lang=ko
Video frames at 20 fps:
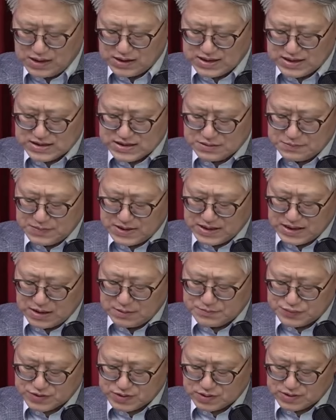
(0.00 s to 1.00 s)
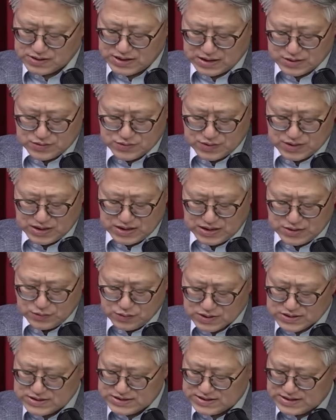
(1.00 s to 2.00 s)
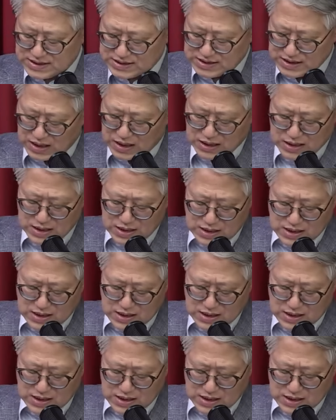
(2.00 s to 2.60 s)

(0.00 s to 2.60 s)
끼칠 만한 부정대출이 이루어진 데다